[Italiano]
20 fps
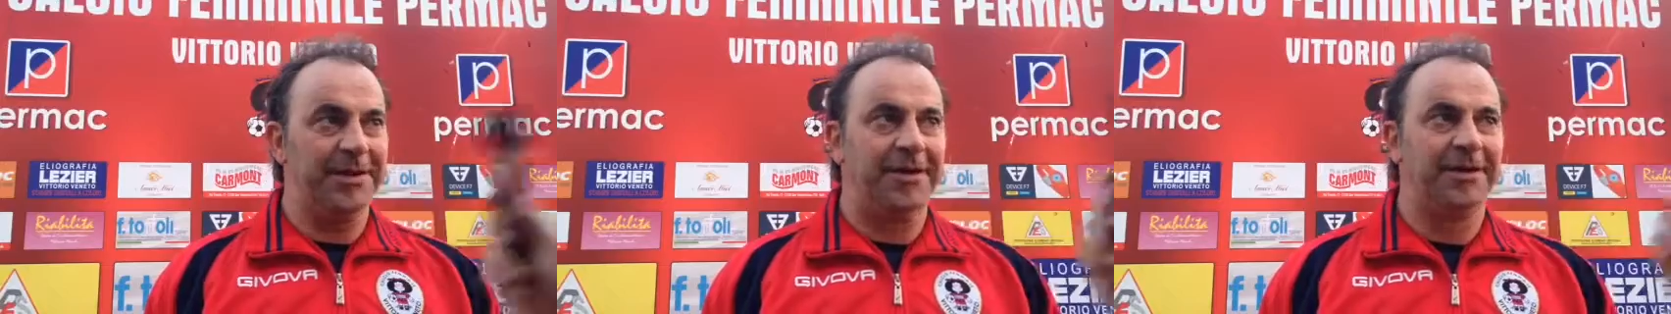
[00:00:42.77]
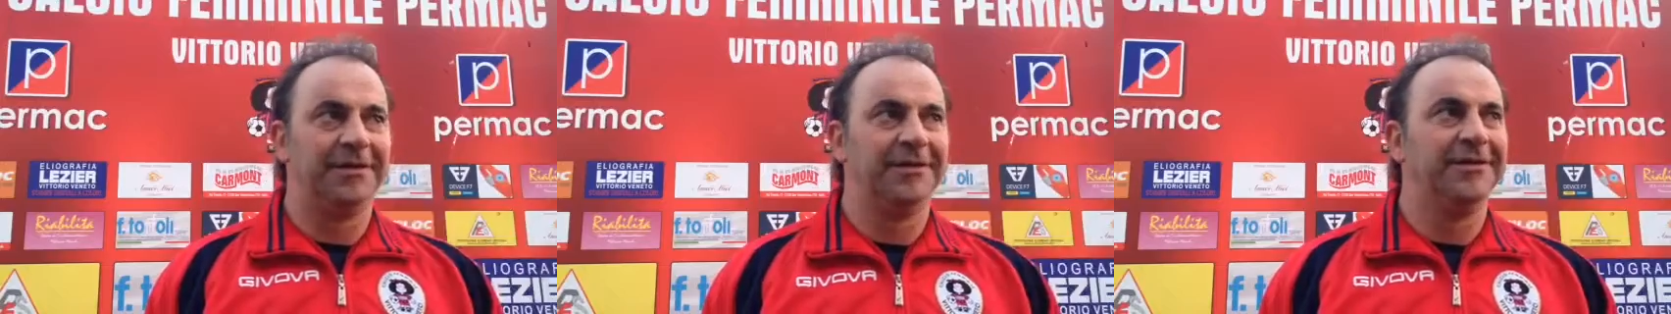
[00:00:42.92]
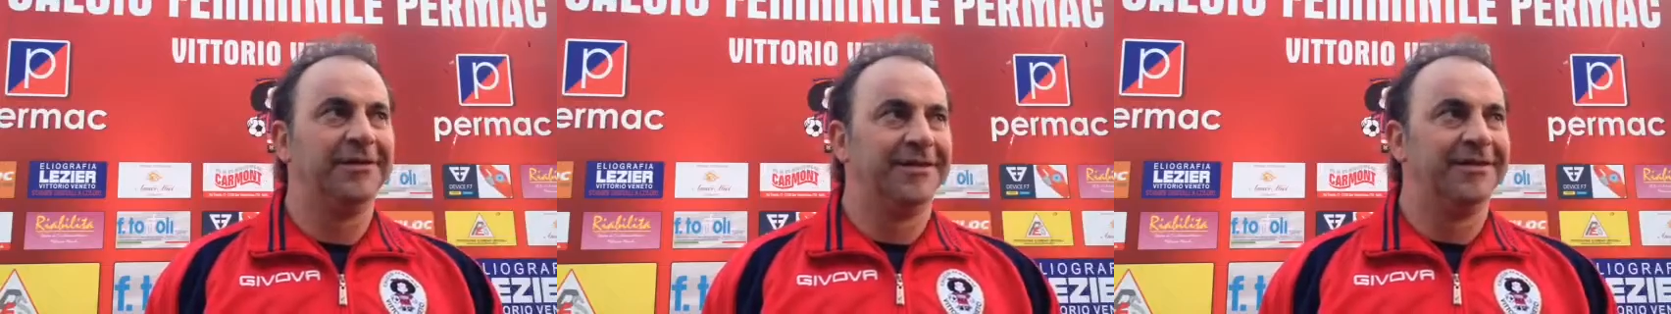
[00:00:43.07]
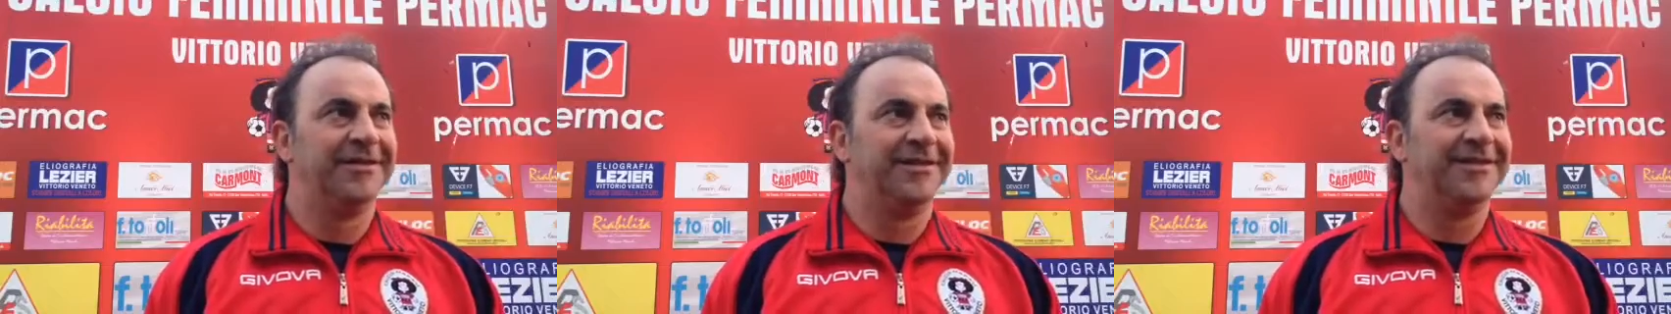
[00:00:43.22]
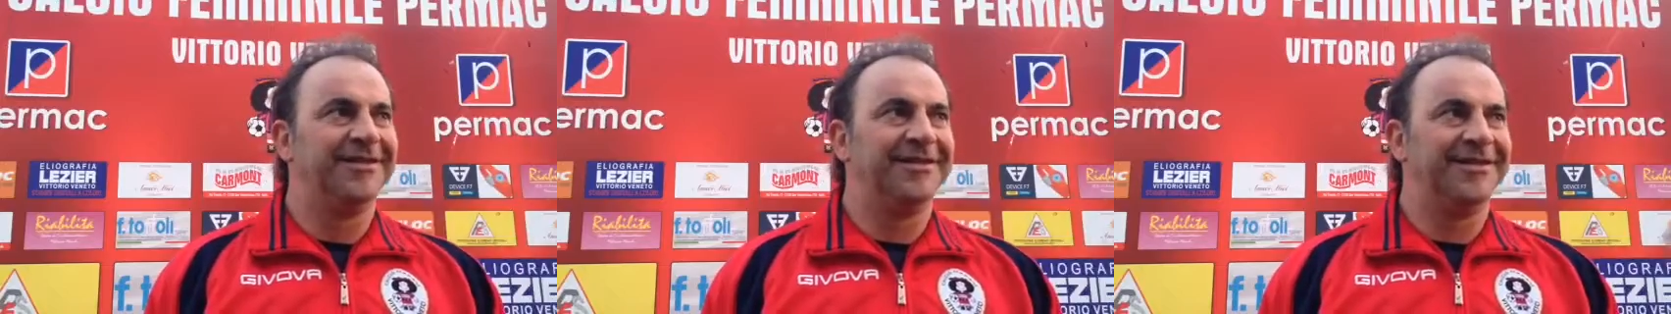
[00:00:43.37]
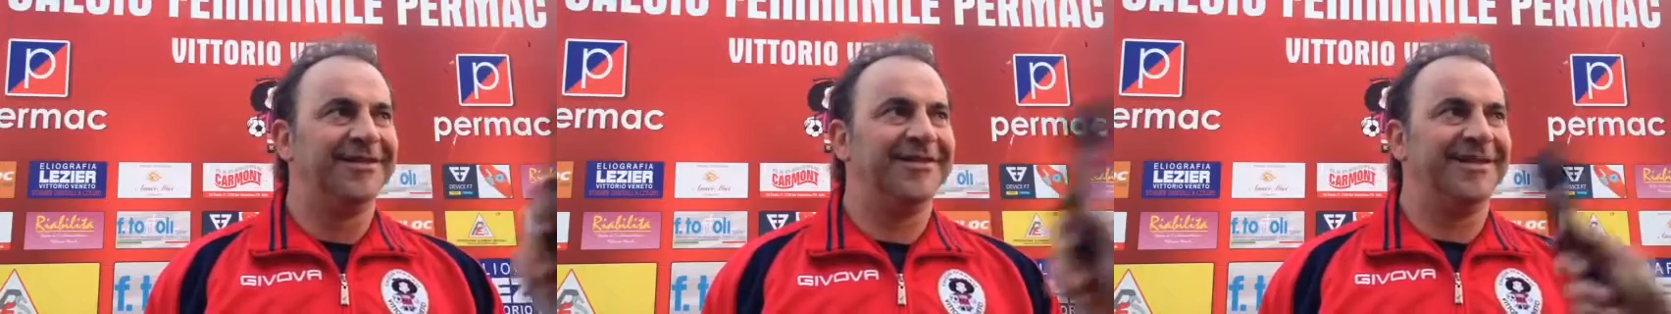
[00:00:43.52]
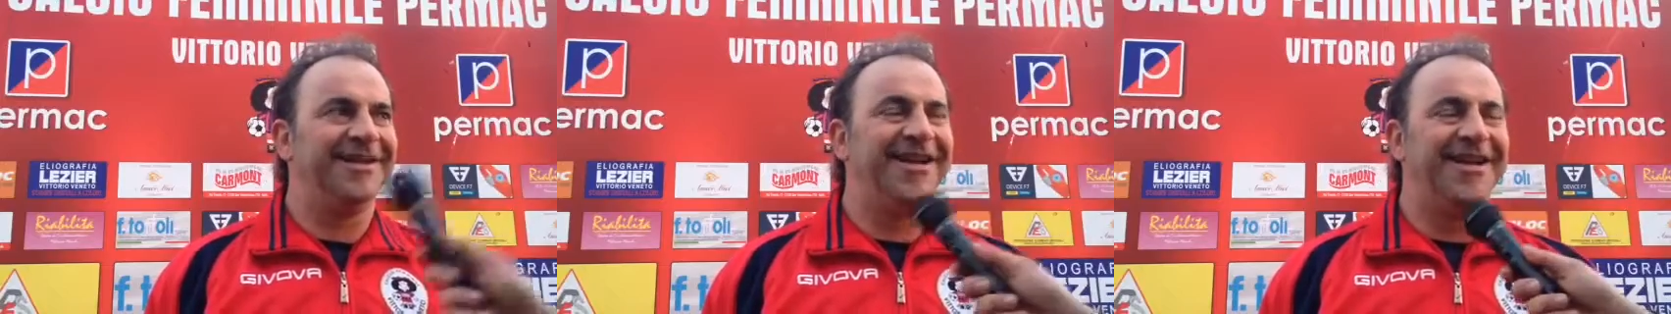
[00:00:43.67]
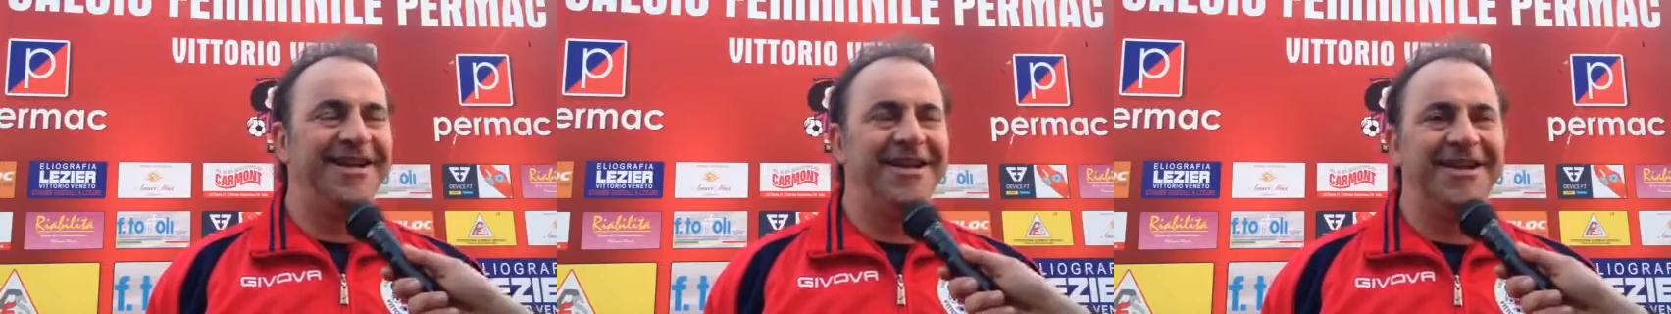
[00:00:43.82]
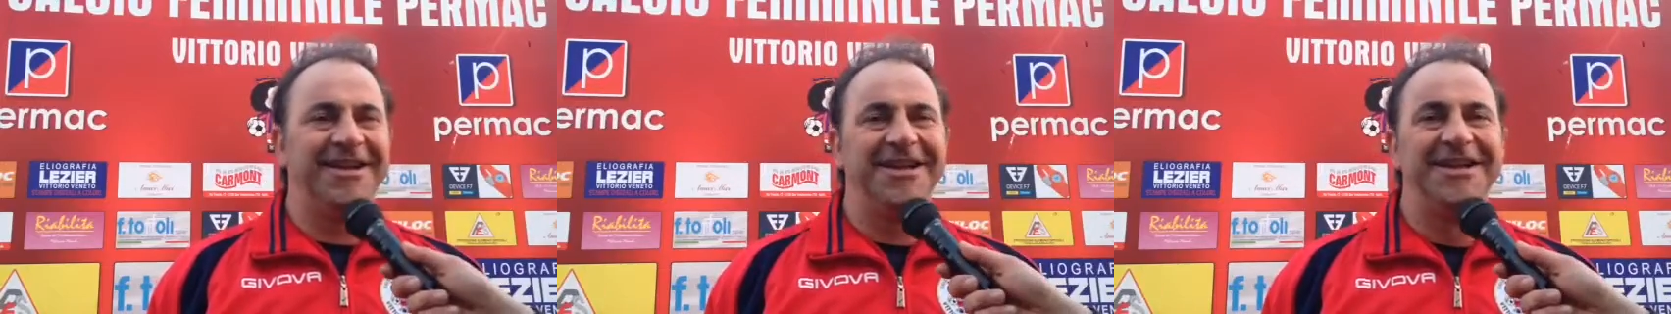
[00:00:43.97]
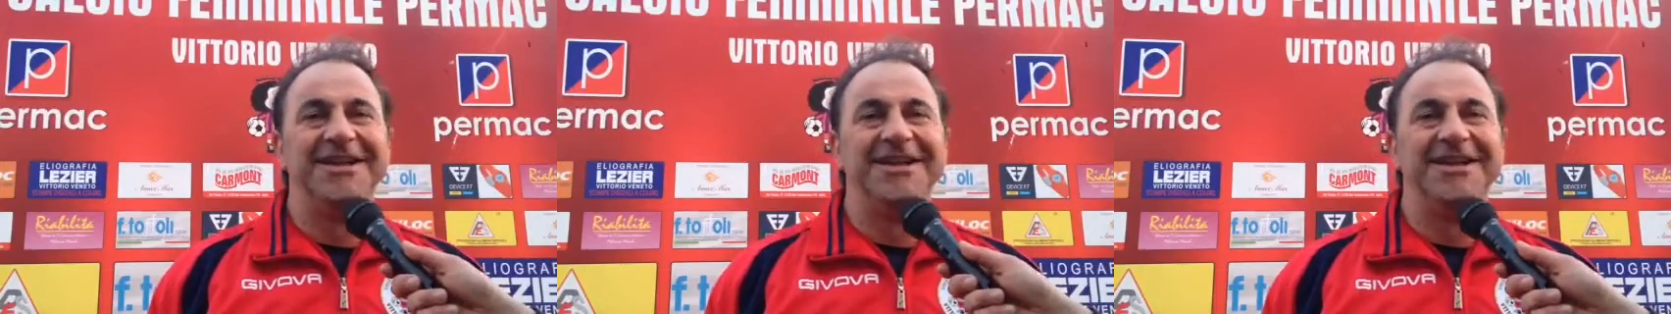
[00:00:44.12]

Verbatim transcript: E sempre il 2-1.